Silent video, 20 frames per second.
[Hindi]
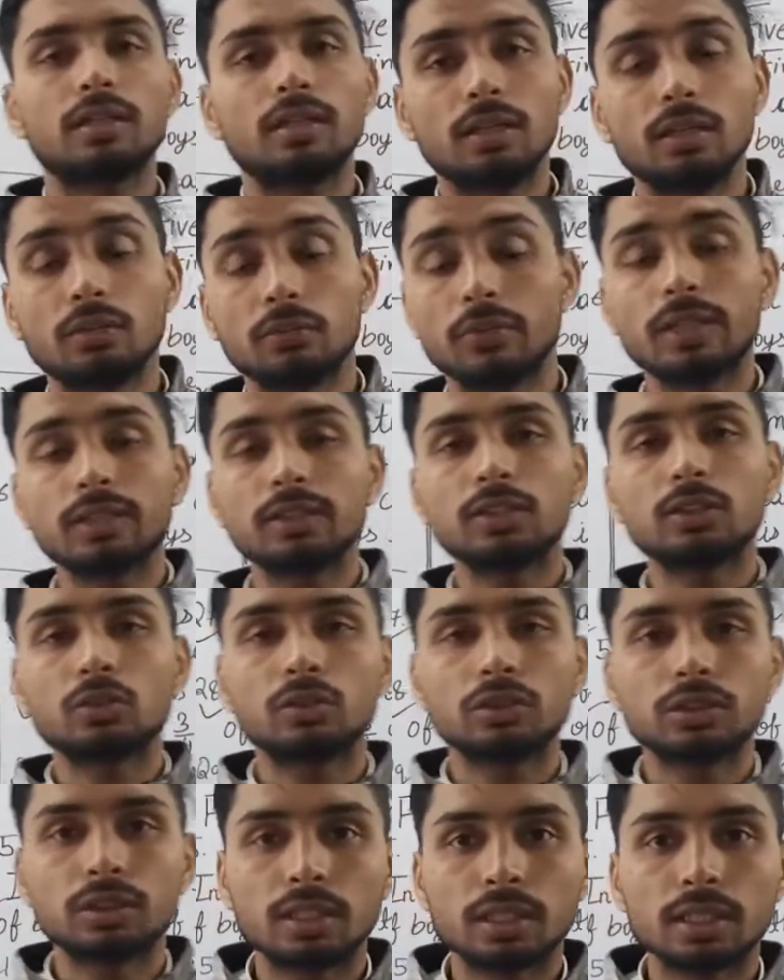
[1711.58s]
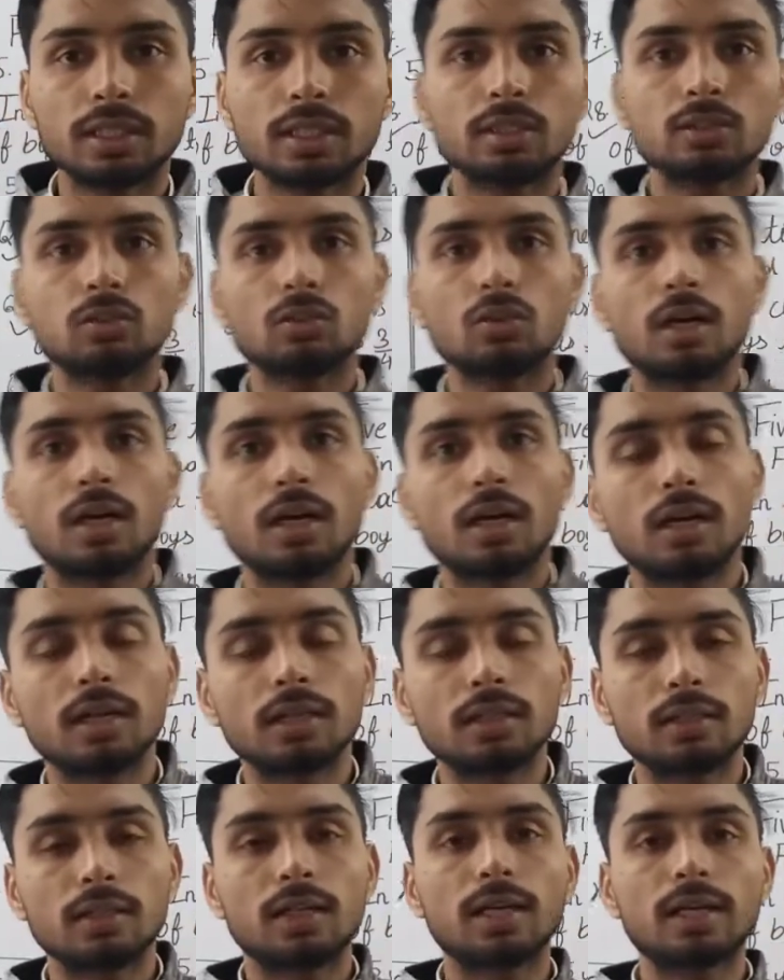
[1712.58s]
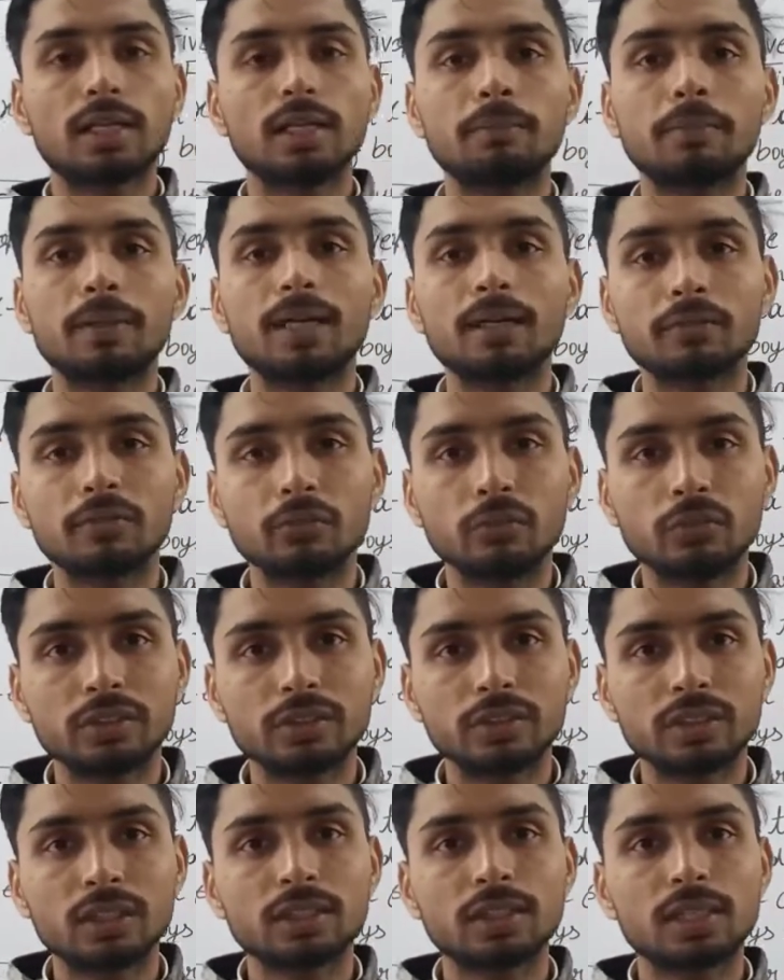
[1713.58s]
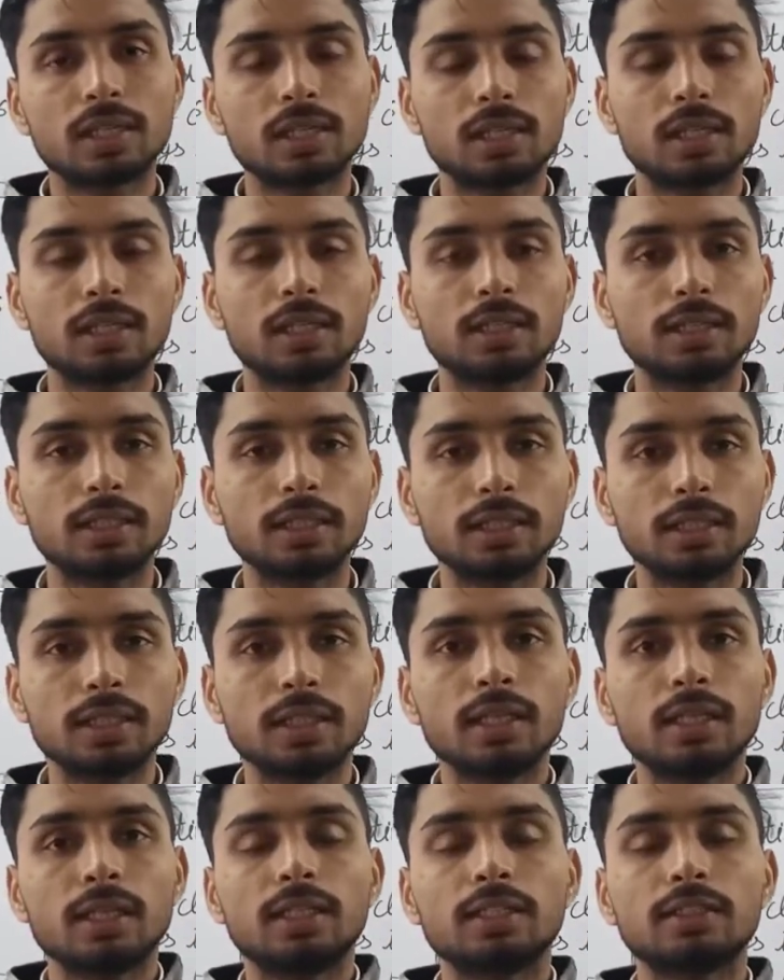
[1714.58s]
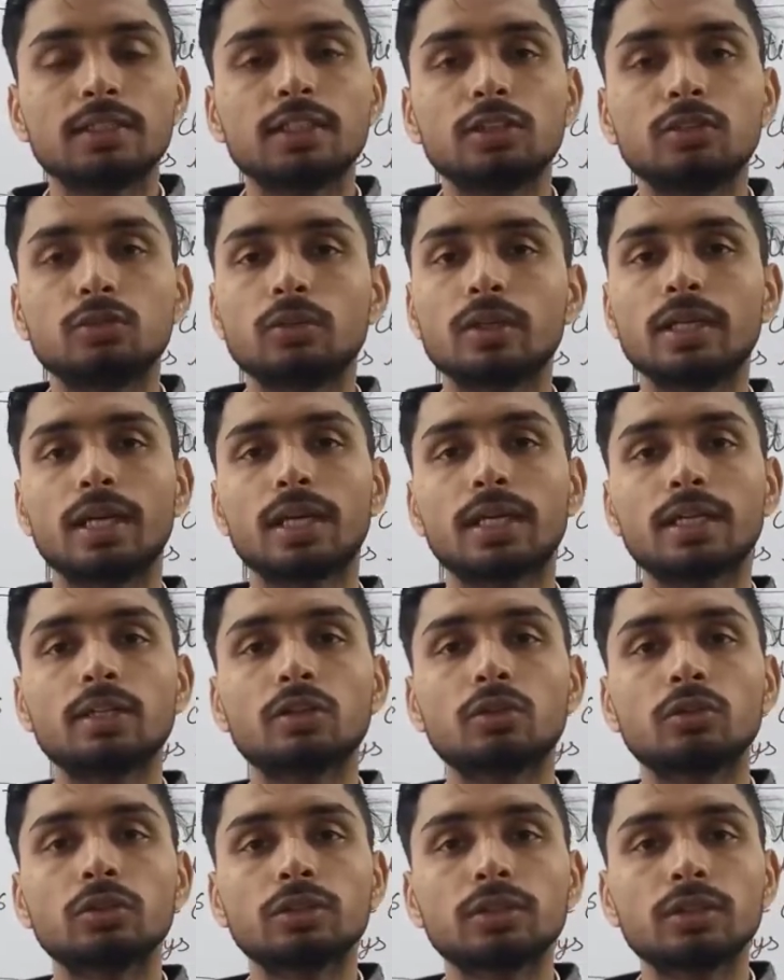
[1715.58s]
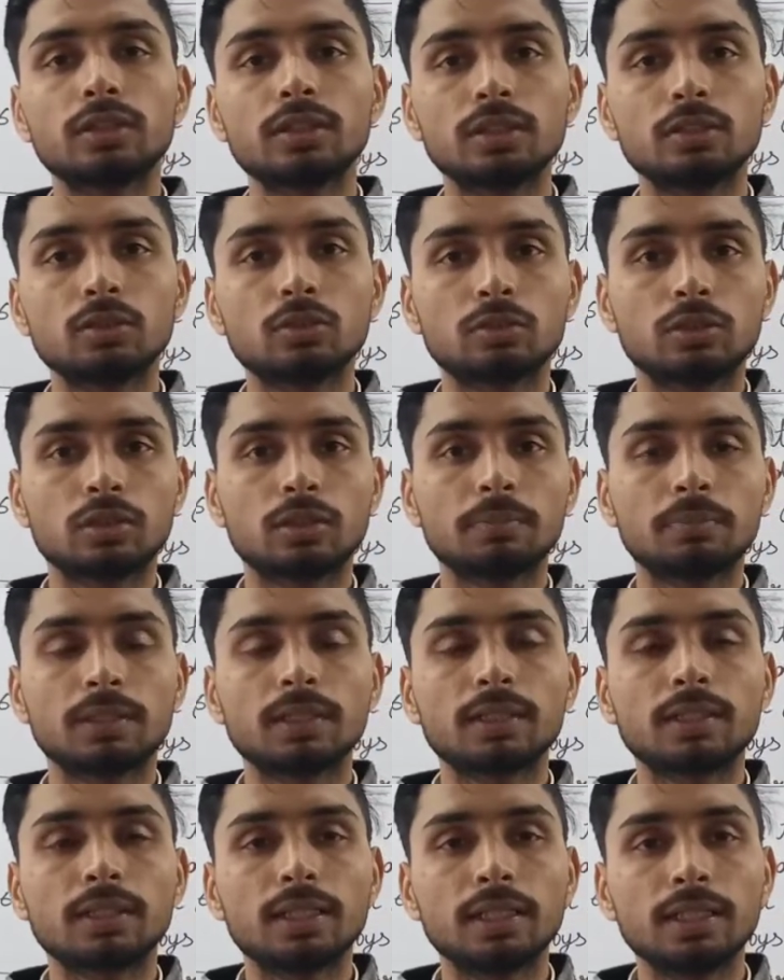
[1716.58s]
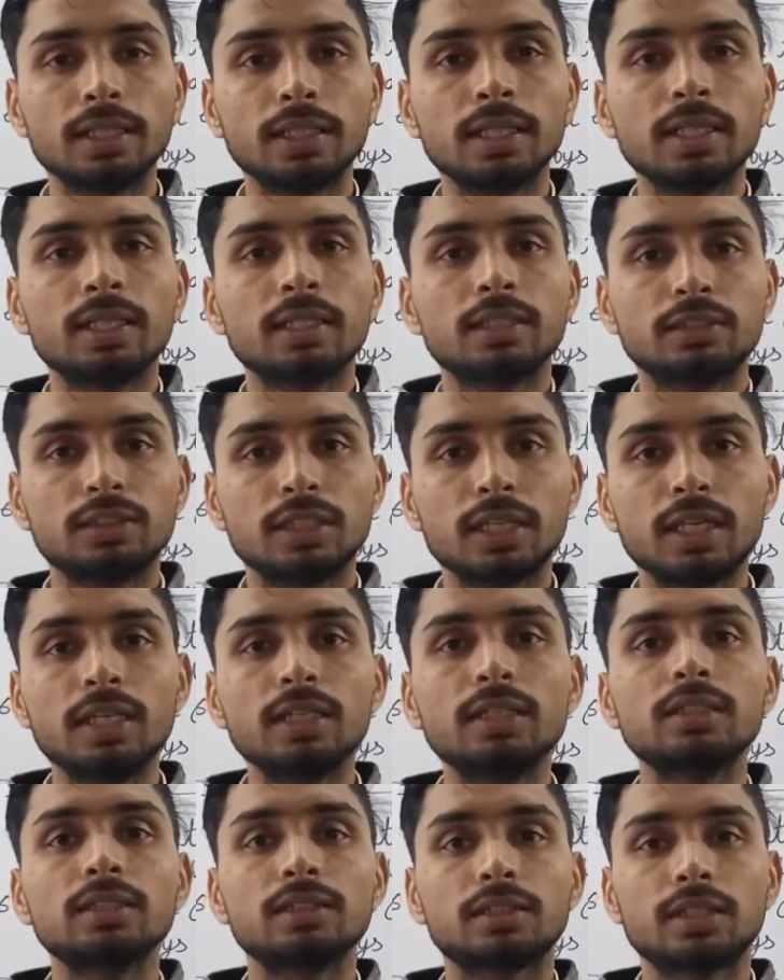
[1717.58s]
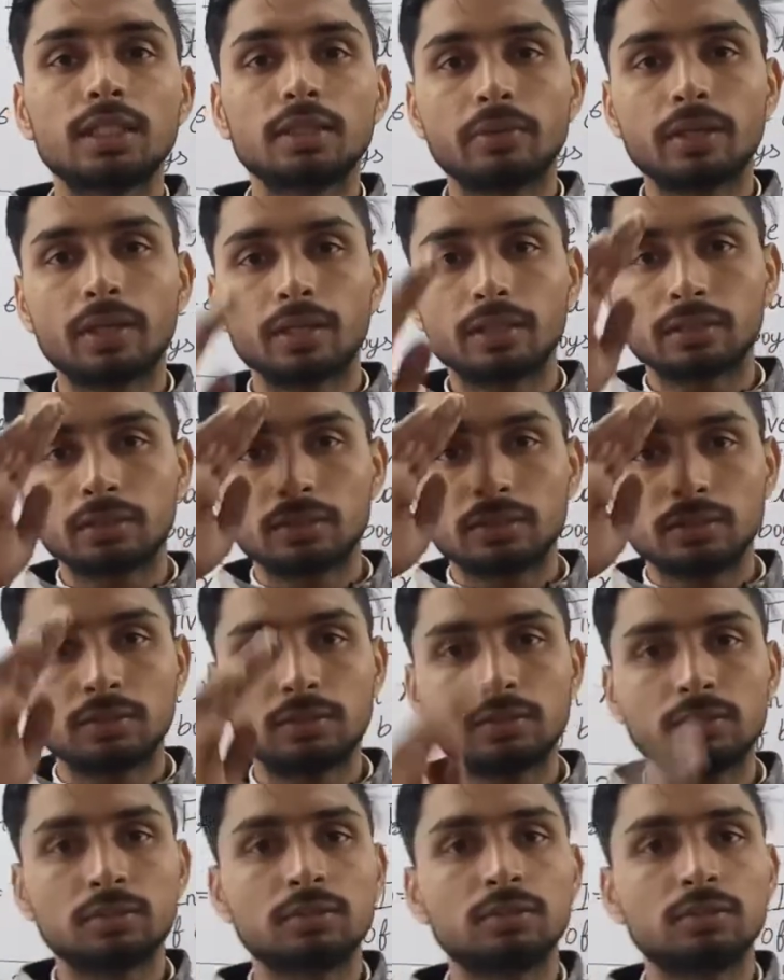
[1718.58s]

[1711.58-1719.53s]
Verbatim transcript: रहे पाँच ही क्वेश्चन रहेगा तो आ, अगले पार्ट में फिर चर्चा करेंगे इससे जुड़े अगले क्वेश्चन की तो तब तक के लिए जय हिंद जय भारत